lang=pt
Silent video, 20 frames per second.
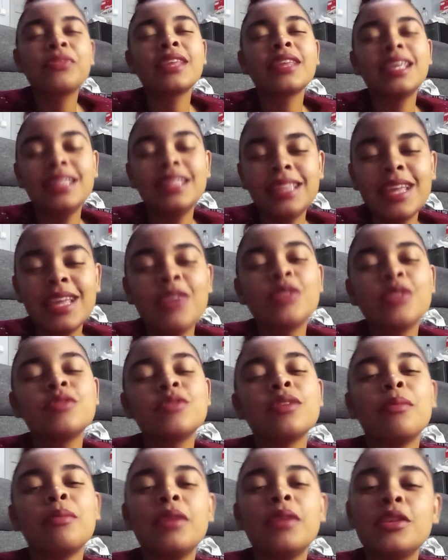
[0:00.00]
Que Deus
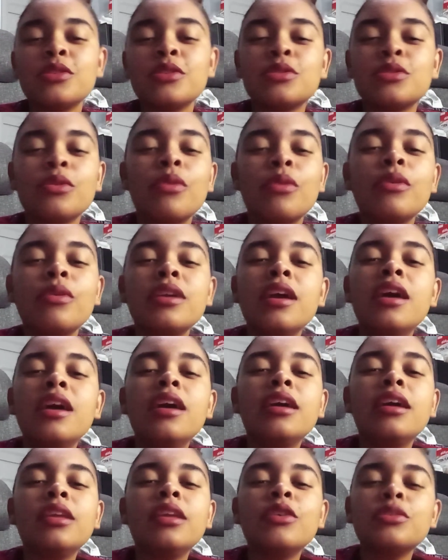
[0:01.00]
te abençoe
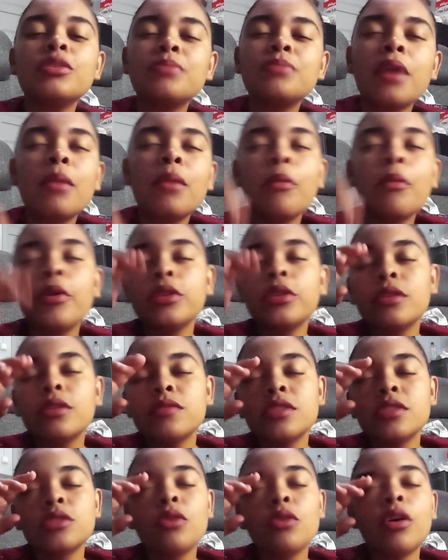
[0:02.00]
e eu espero muito
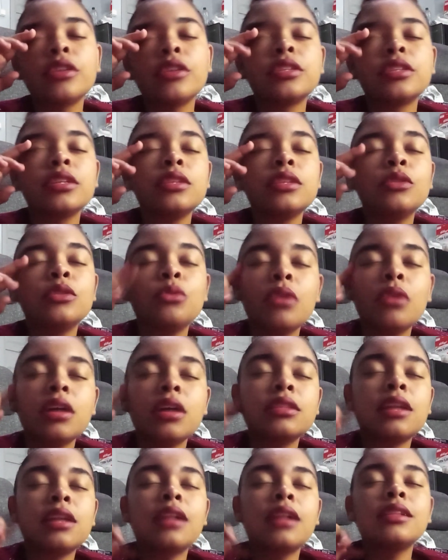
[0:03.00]
que vocês gostem do
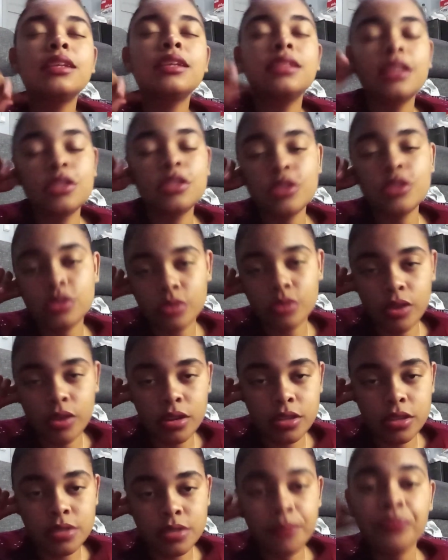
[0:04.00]
canal e das
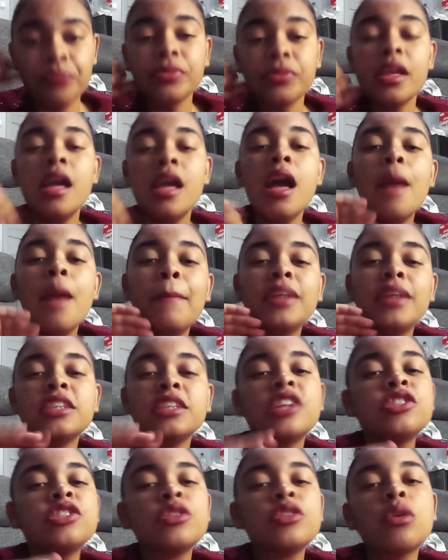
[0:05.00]
histórias. Mas
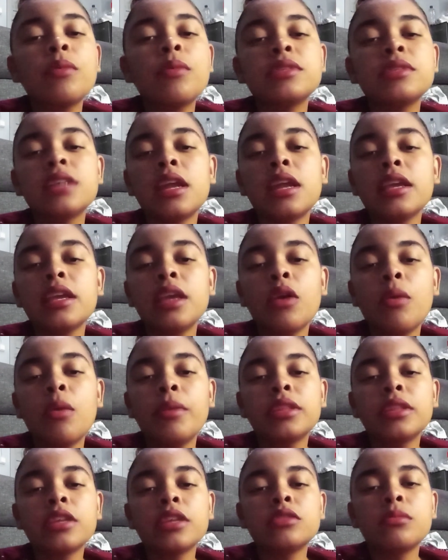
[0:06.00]
antes de eu começar aqui a
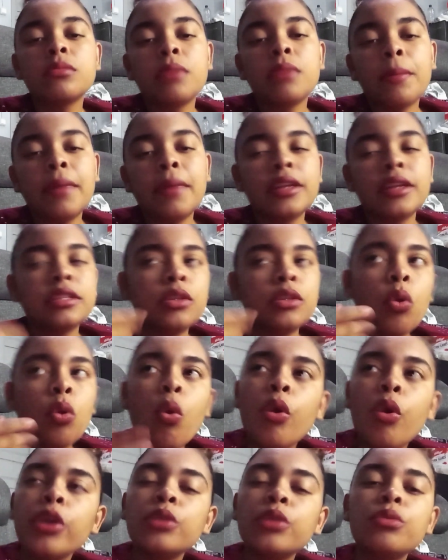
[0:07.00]
comentar sobre a parte
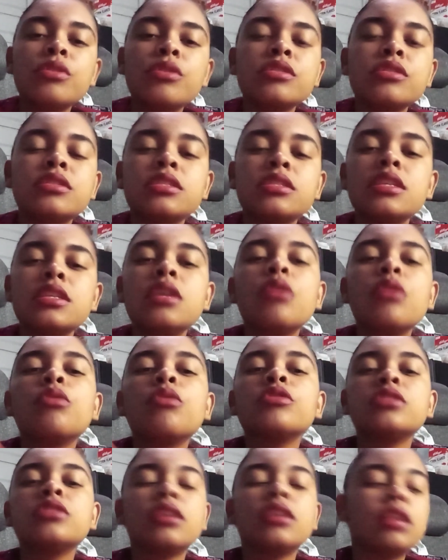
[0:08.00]
8 em si, eu
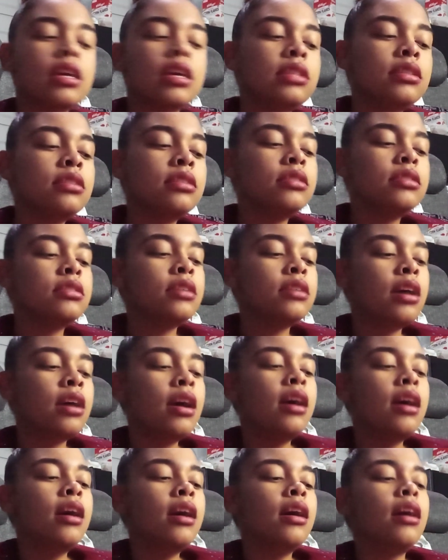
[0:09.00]
gostaria de
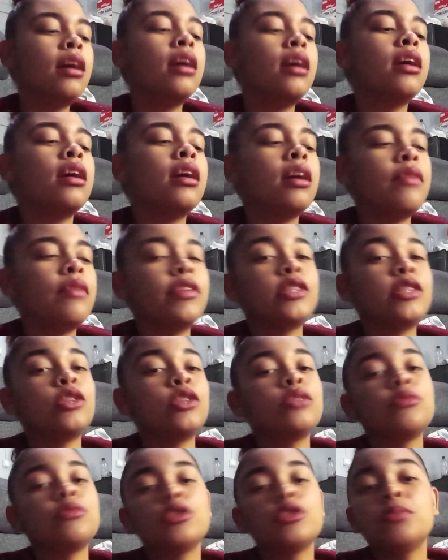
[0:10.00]
uh, fazer
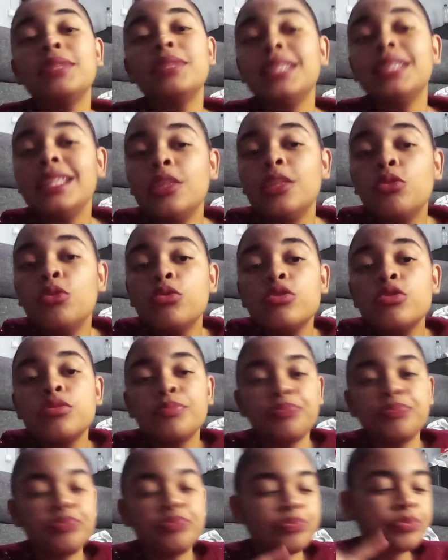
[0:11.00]
os meus
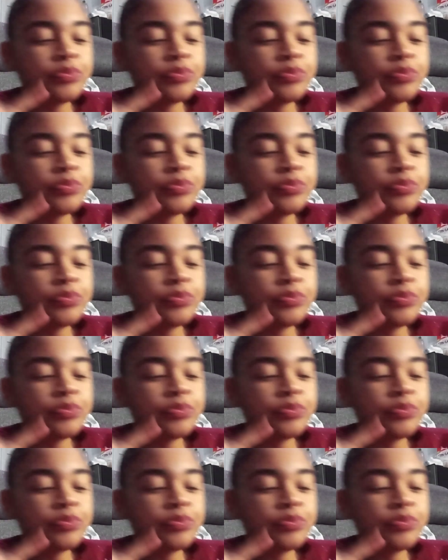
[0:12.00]
pedidos.